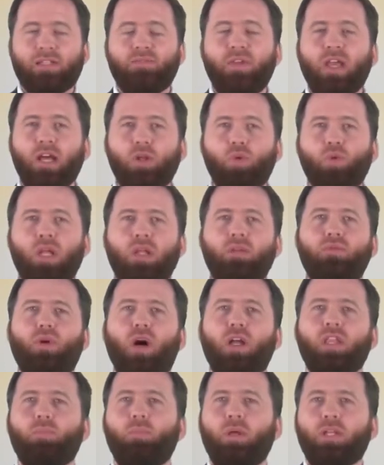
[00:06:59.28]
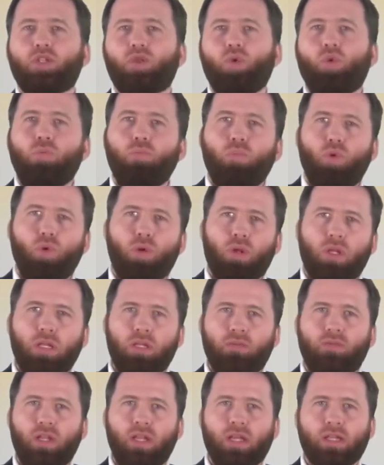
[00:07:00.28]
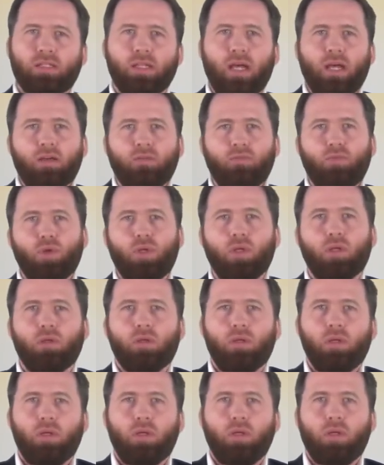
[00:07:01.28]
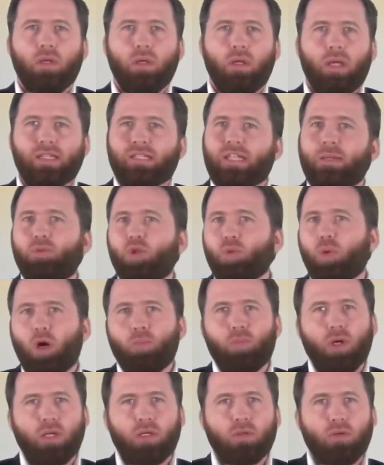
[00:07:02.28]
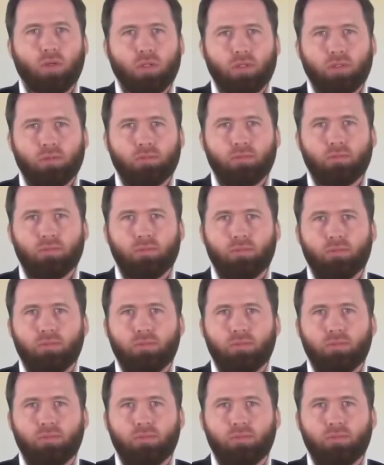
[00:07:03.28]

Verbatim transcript: Es wäre nur dann vor einem Menschen unmöglich, wenn er sagen würde, es gibt überhaupt keinen Gott.